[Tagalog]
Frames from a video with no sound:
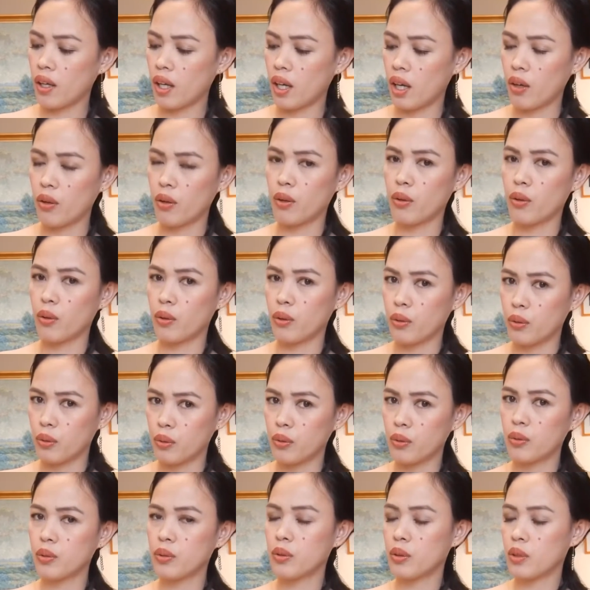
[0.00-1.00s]
Oh,
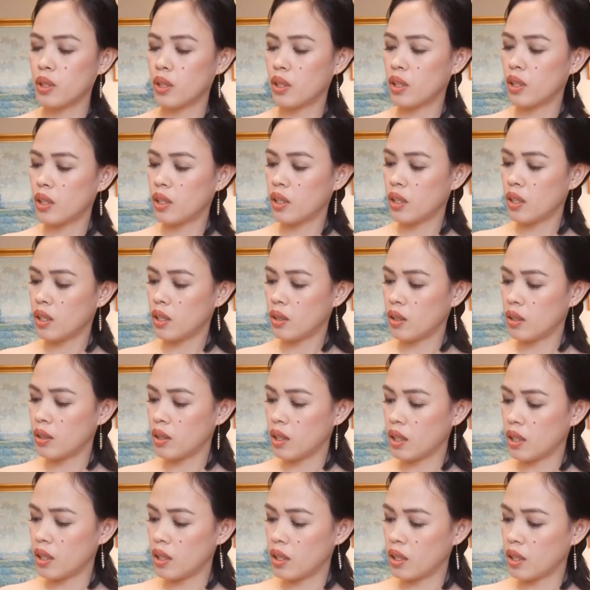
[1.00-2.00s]

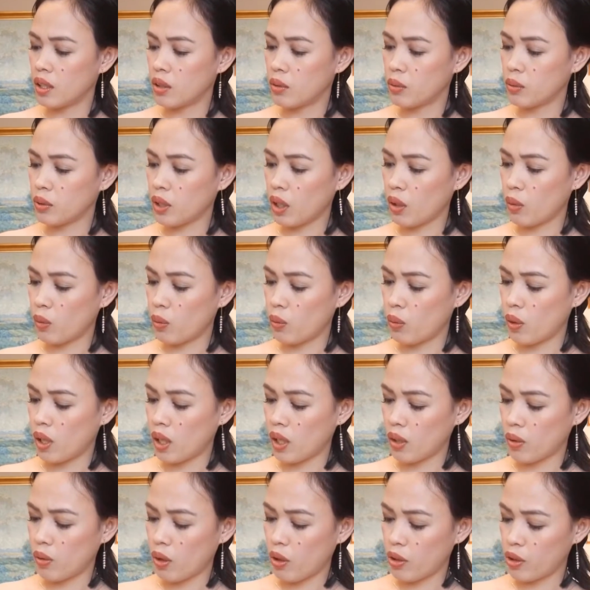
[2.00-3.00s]
uh, nung nakuha
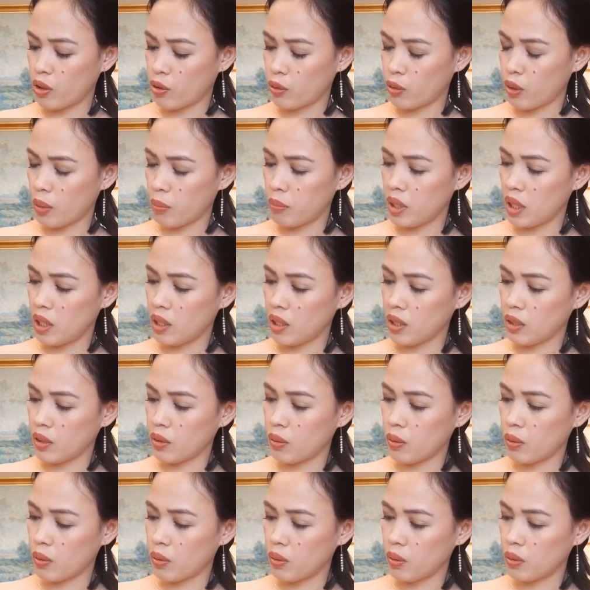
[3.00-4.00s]
ko ano nabili
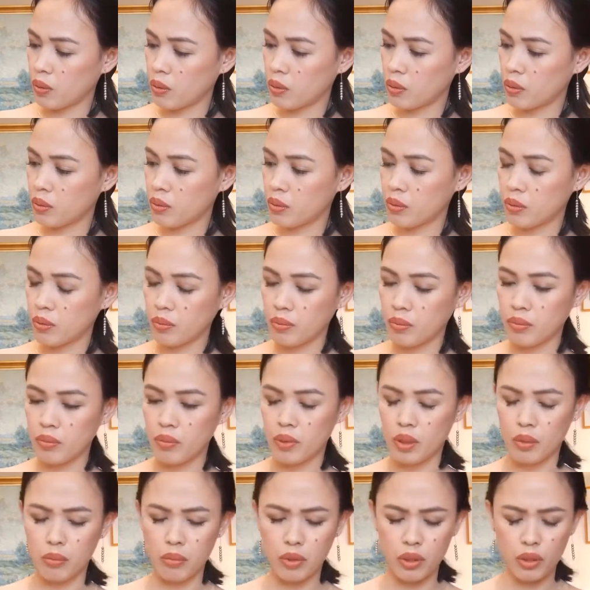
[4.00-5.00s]
ko.
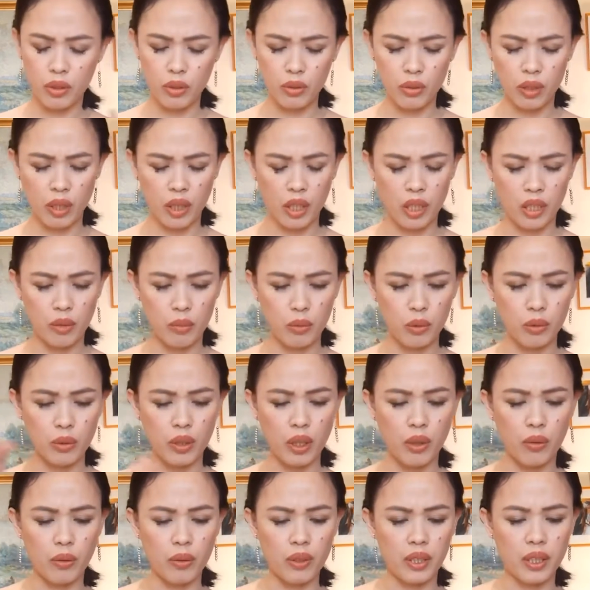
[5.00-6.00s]
I'm not sure nakalimutan
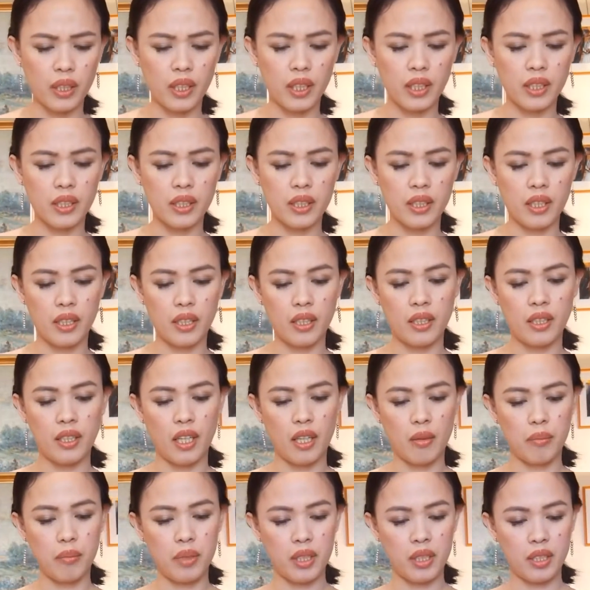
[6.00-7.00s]
ko na guys sa
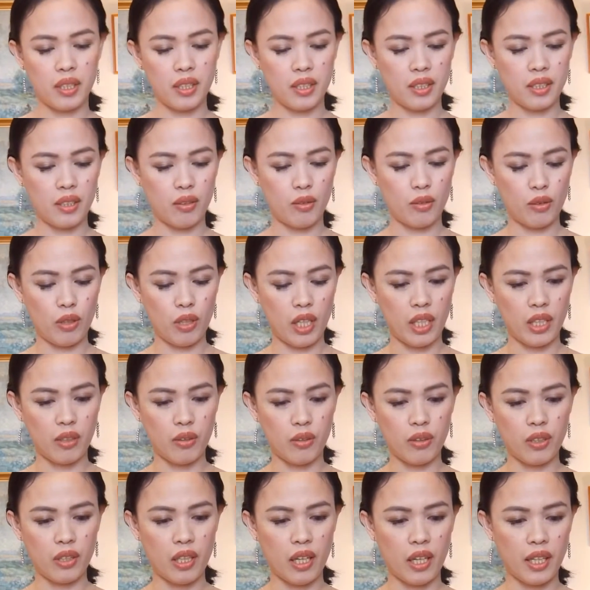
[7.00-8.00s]
daming online
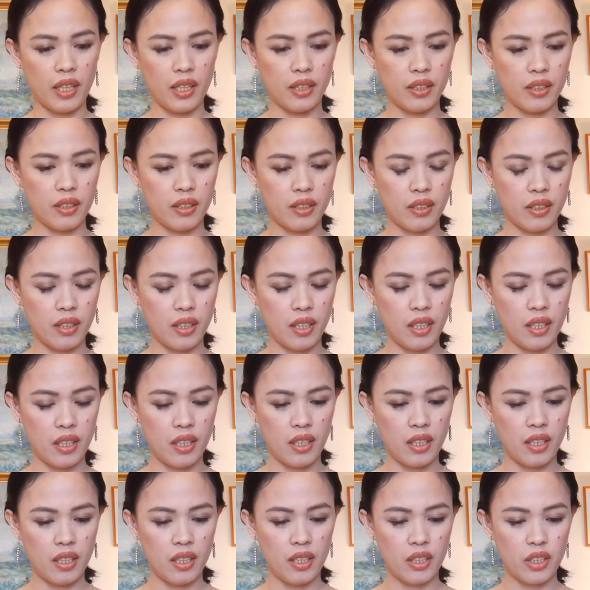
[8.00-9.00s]
online
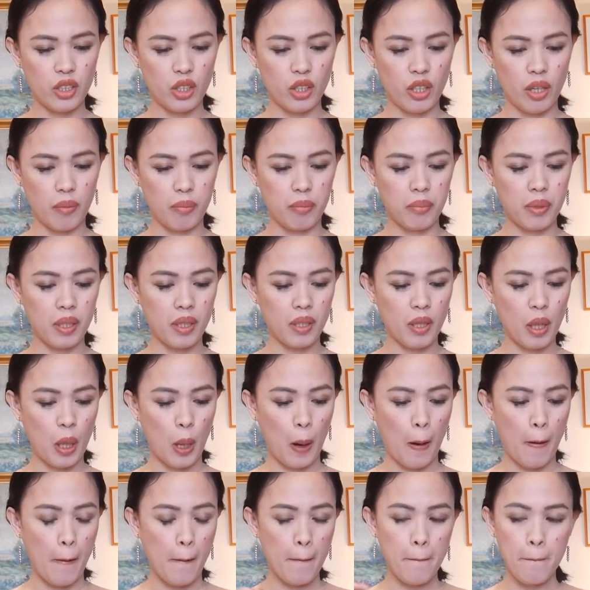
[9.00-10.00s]
shop.
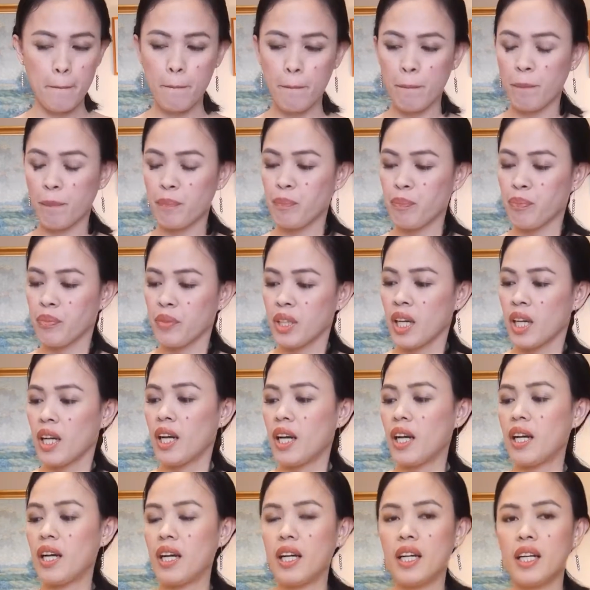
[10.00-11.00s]

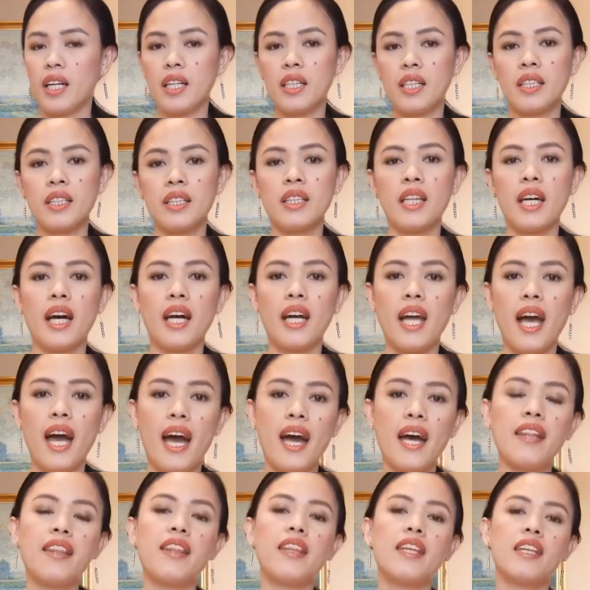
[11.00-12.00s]
And I
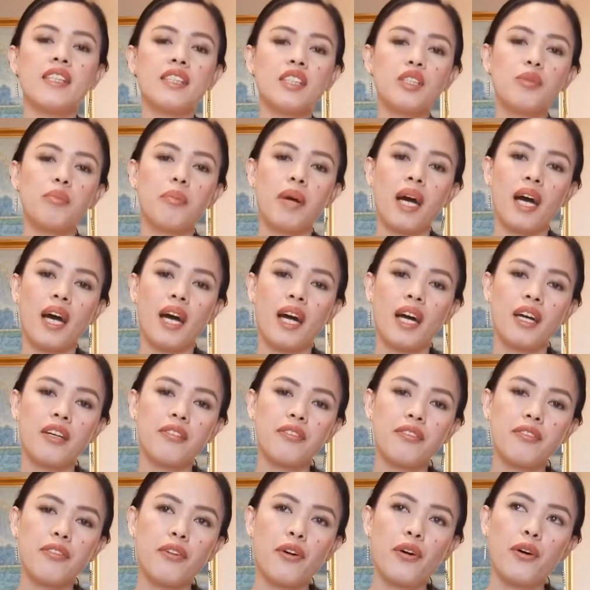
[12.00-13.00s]
had this bag
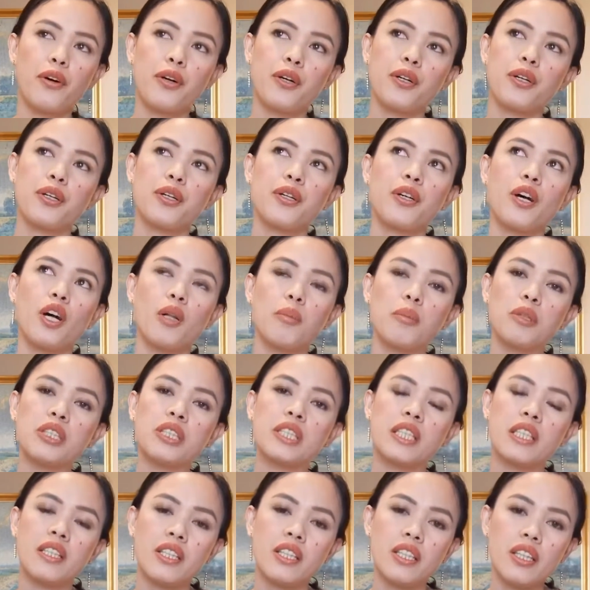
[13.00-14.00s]
for
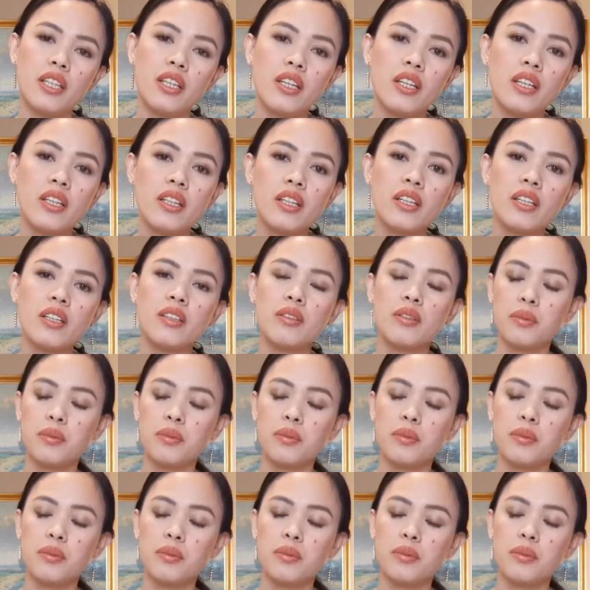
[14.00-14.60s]
almost a year.